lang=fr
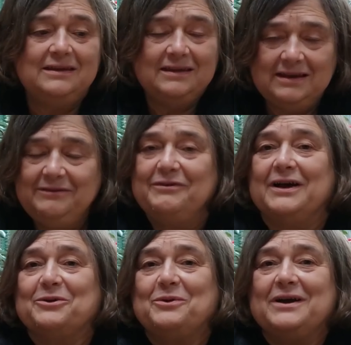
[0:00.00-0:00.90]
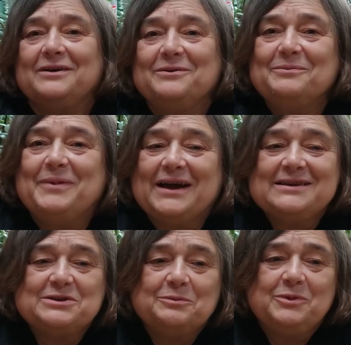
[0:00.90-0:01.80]
il y va quoi. Par
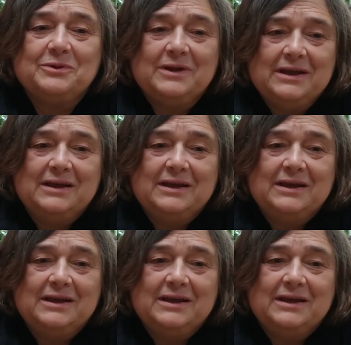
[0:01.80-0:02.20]
exemple,